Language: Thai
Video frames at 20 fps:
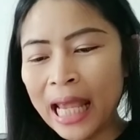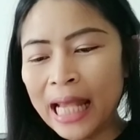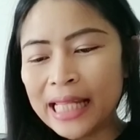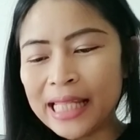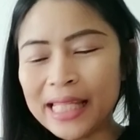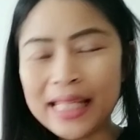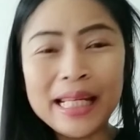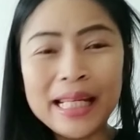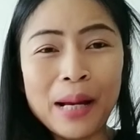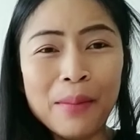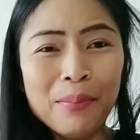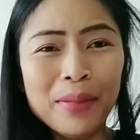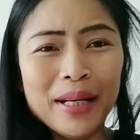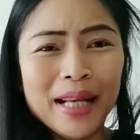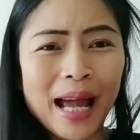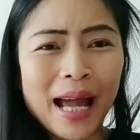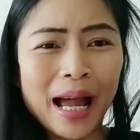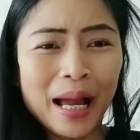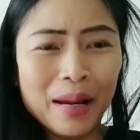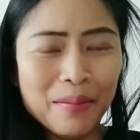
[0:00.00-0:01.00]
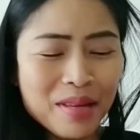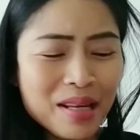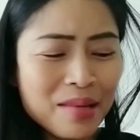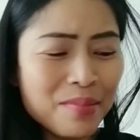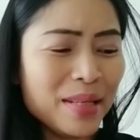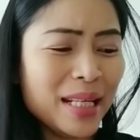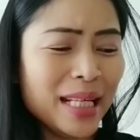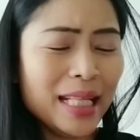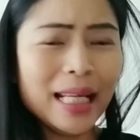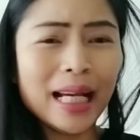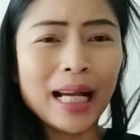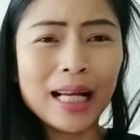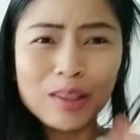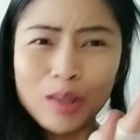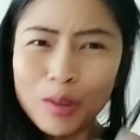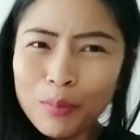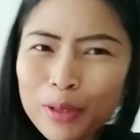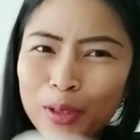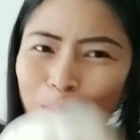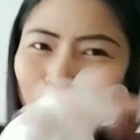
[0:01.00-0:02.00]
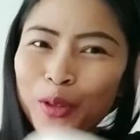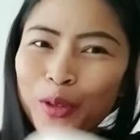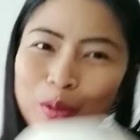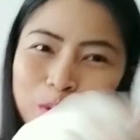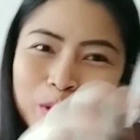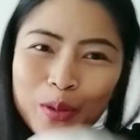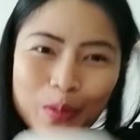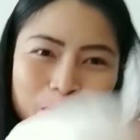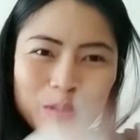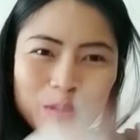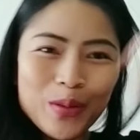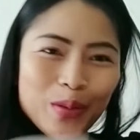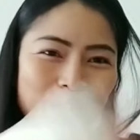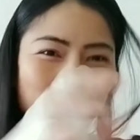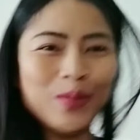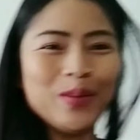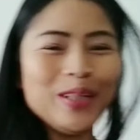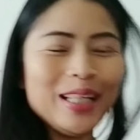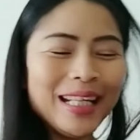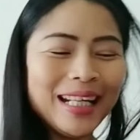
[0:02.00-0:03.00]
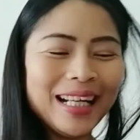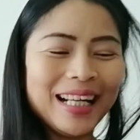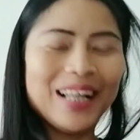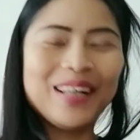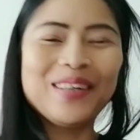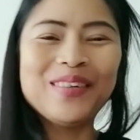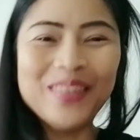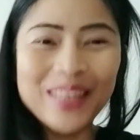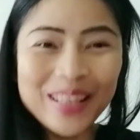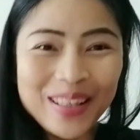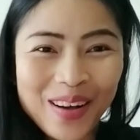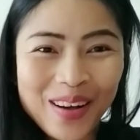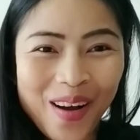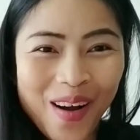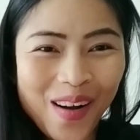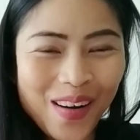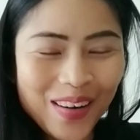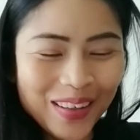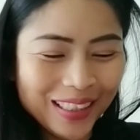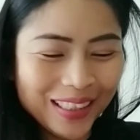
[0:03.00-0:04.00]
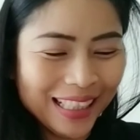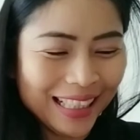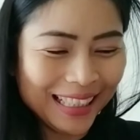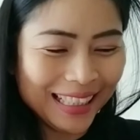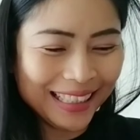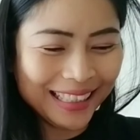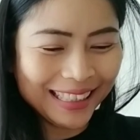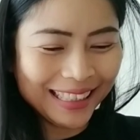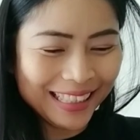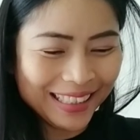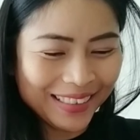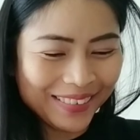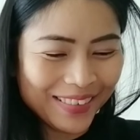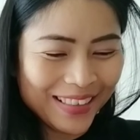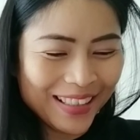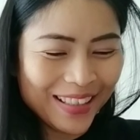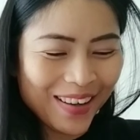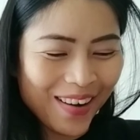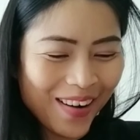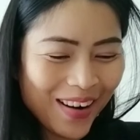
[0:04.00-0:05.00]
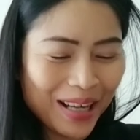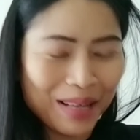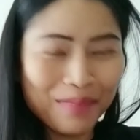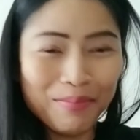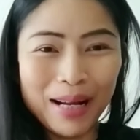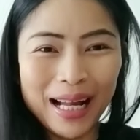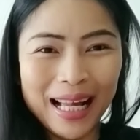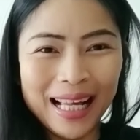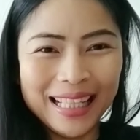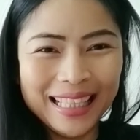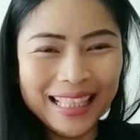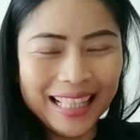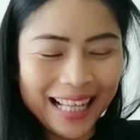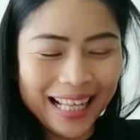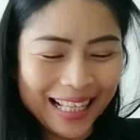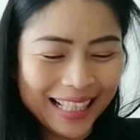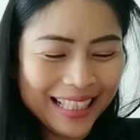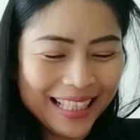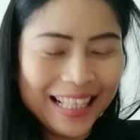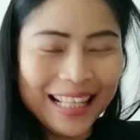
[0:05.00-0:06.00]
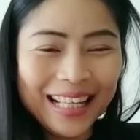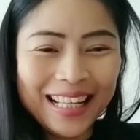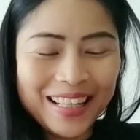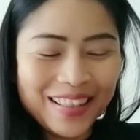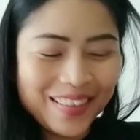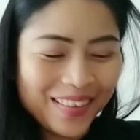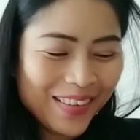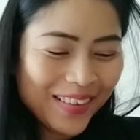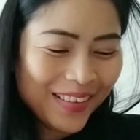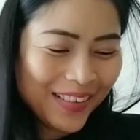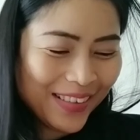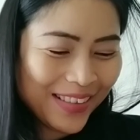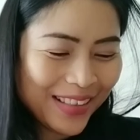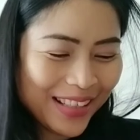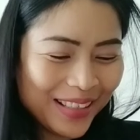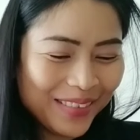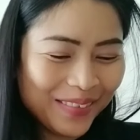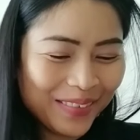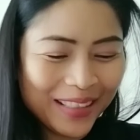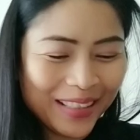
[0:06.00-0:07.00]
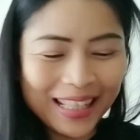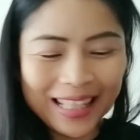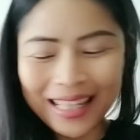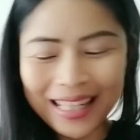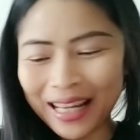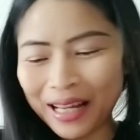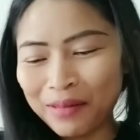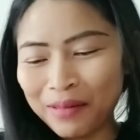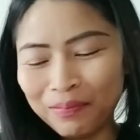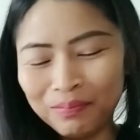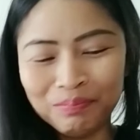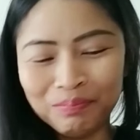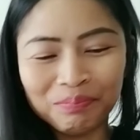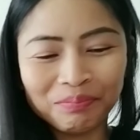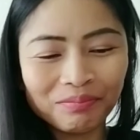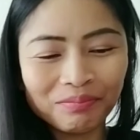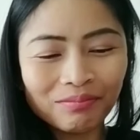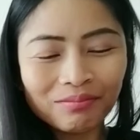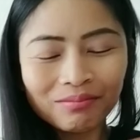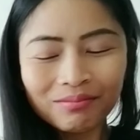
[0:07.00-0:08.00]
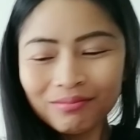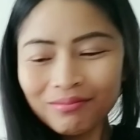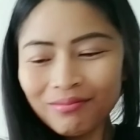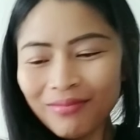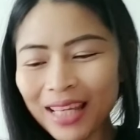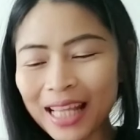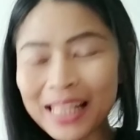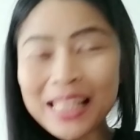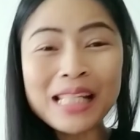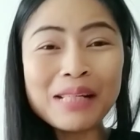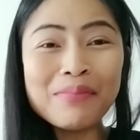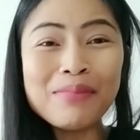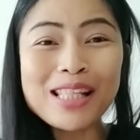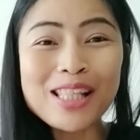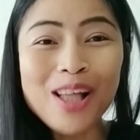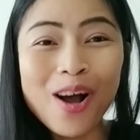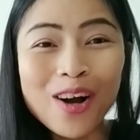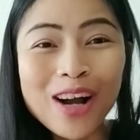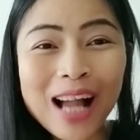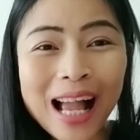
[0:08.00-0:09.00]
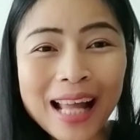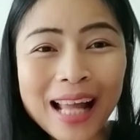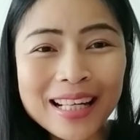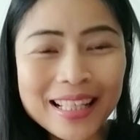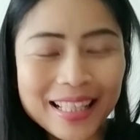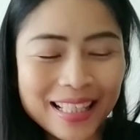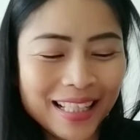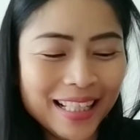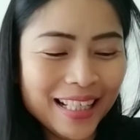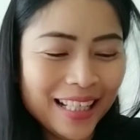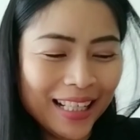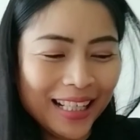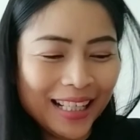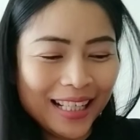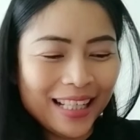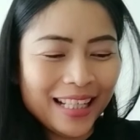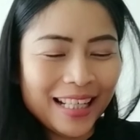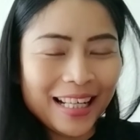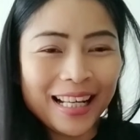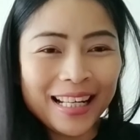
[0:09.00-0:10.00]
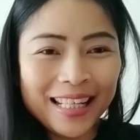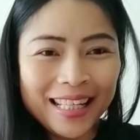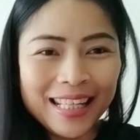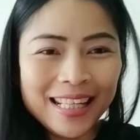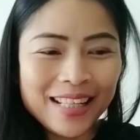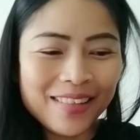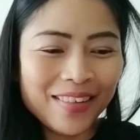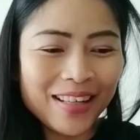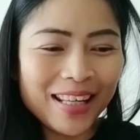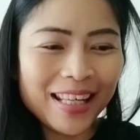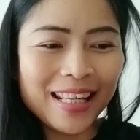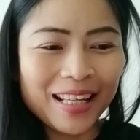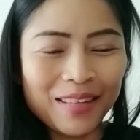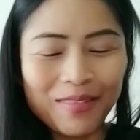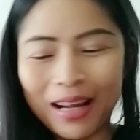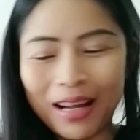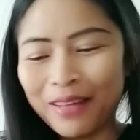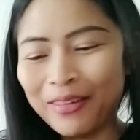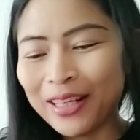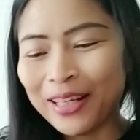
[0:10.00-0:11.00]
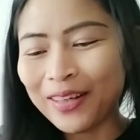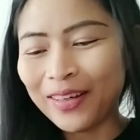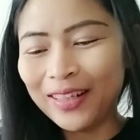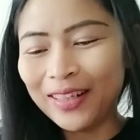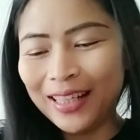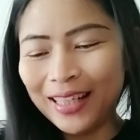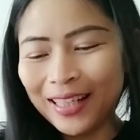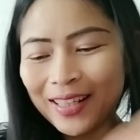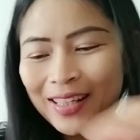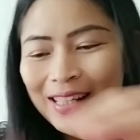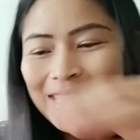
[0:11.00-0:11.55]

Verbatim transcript: สีดำมันหาไม่มีนะคะ ต้องไปคุยคุยคุยคุยคุยนะคะคุยกอง เออคุยกองกระบะนะคะ ก็สนุกดีค่ะซื้อมา 2 อัน อันนี้ โอเค วางไว้ก่อน แล้วก็